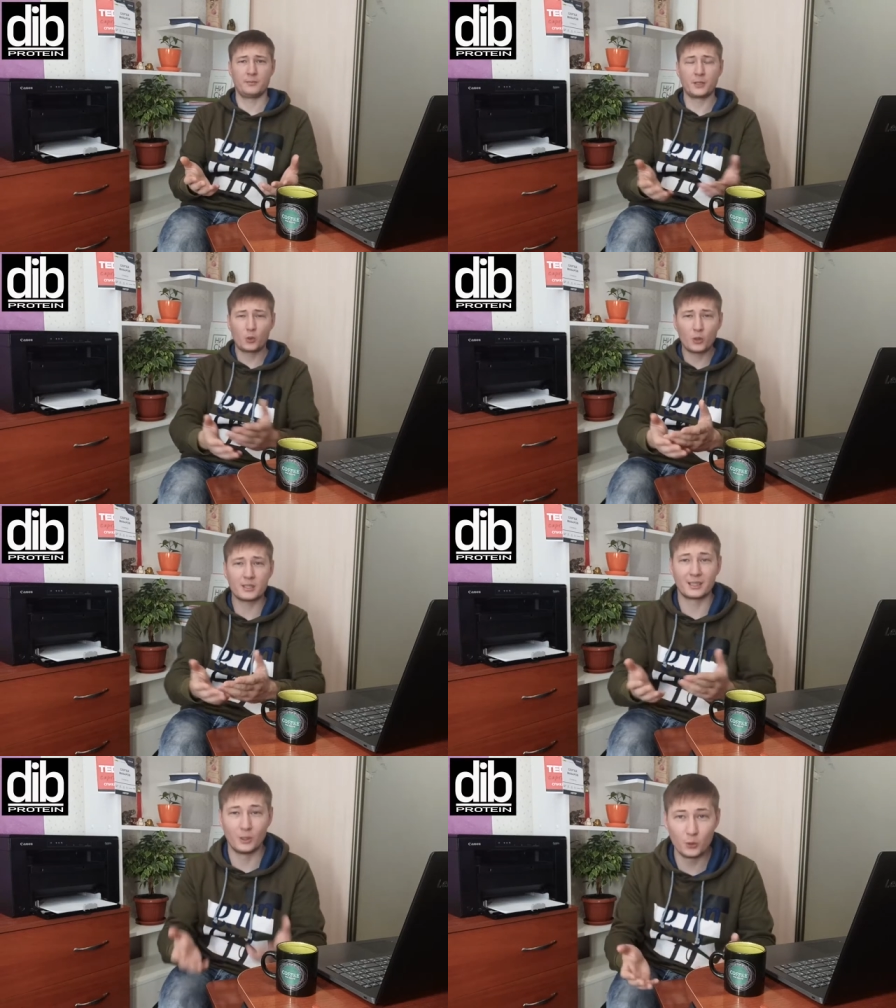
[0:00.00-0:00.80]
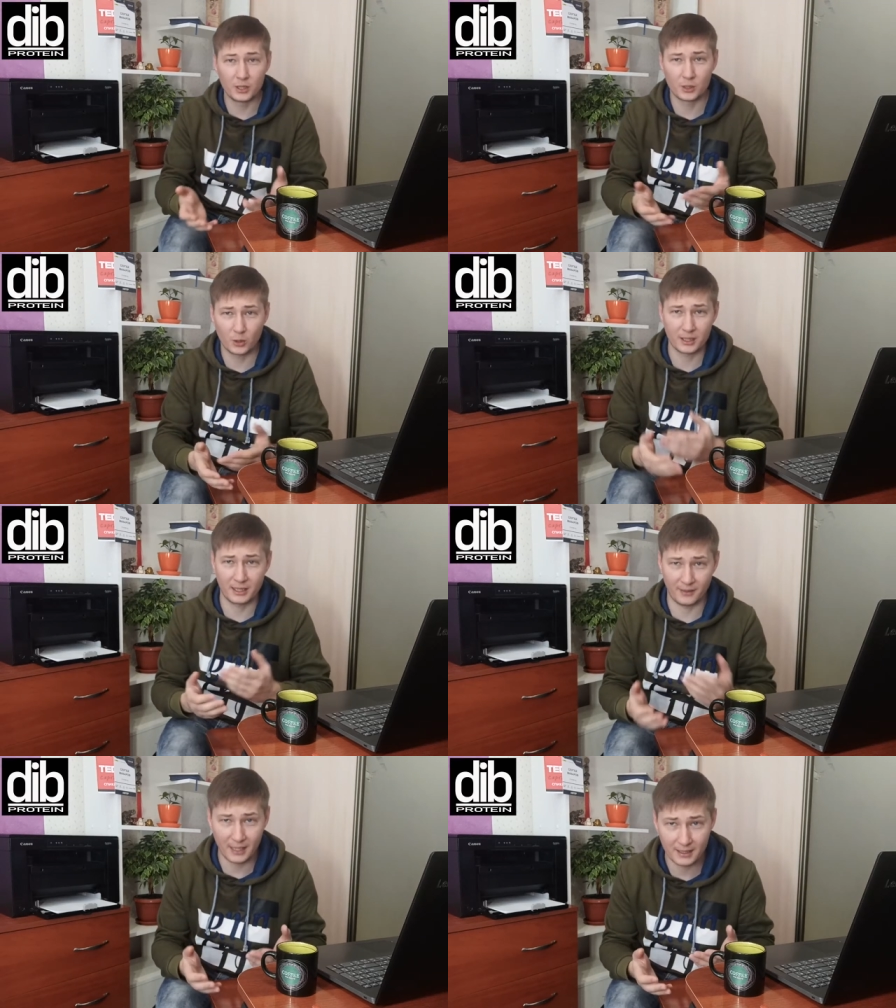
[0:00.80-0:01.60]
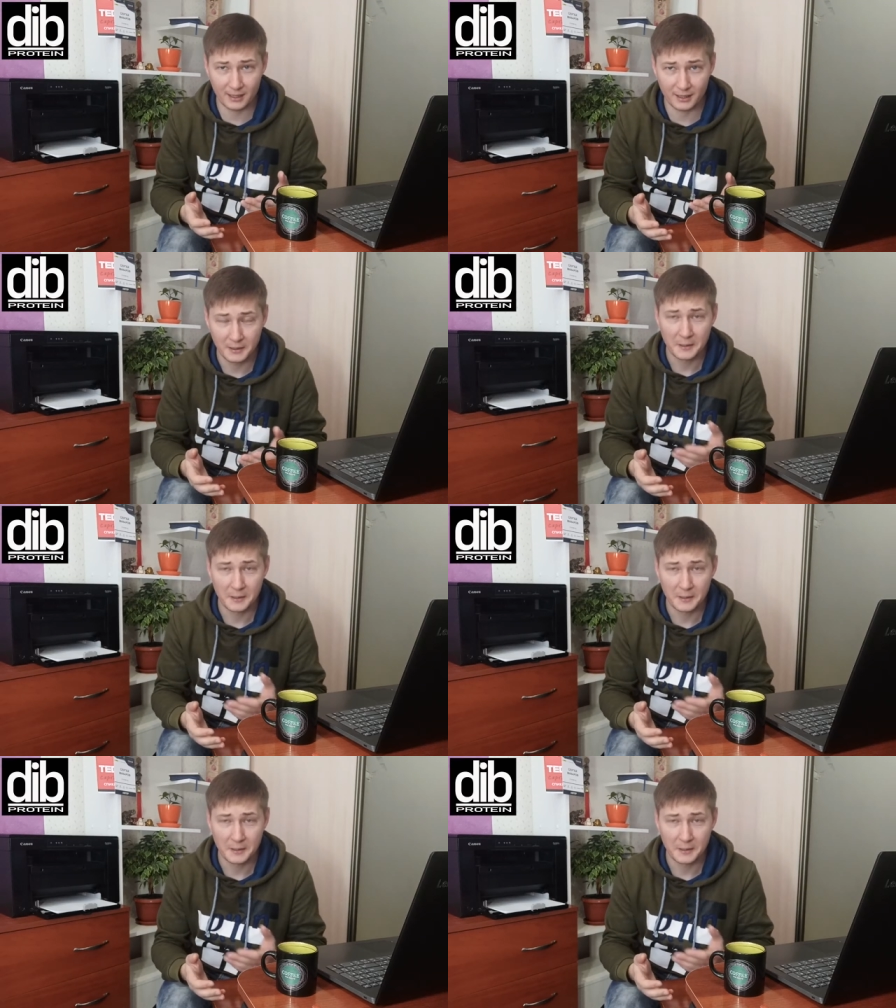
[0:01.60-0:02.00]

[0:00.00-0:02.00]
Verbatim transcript: Приходят люди, сооснователи,